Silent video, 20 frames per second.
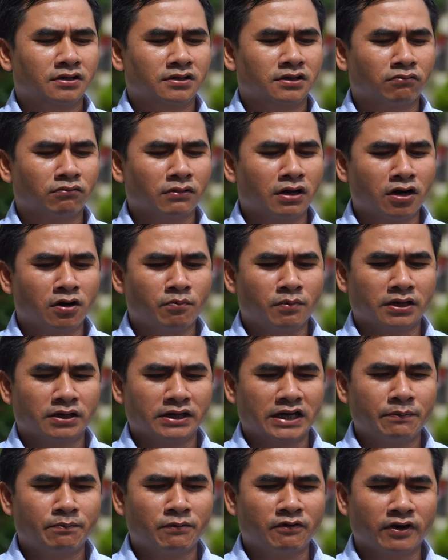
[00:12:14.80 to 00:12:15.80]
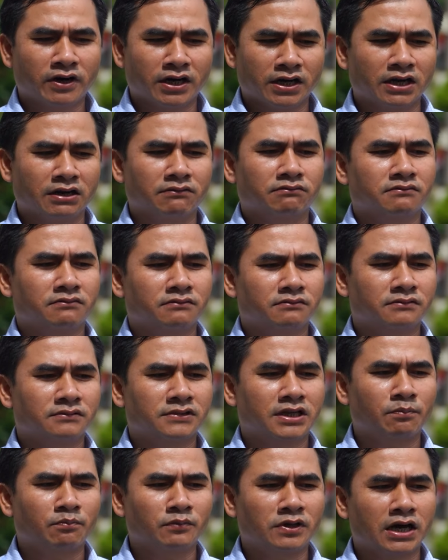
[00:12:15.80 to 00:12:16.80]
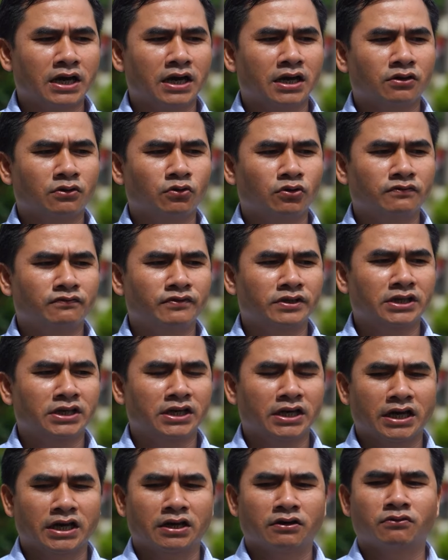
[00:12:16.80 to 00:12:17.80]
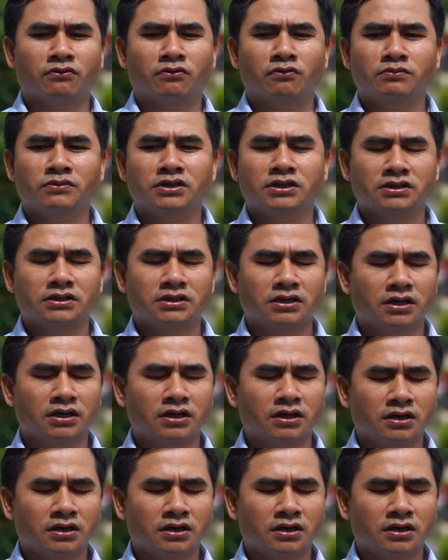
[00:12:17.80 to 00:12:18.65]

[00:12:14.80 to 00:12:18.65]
trong đó mà để mà vận động tham gia của ủy viên nghèo cũng như